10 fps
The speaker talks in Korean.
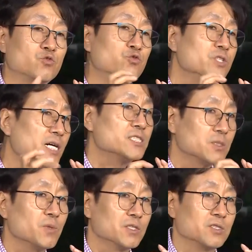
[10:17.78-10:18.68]
유리한
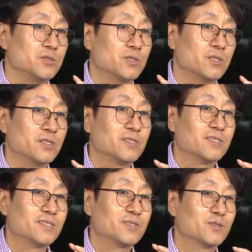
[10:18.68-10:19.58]
측면이 있어요.
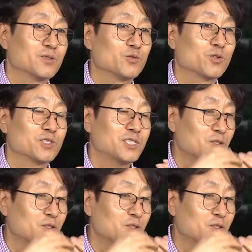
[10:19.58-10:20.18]
그래서 뉴런이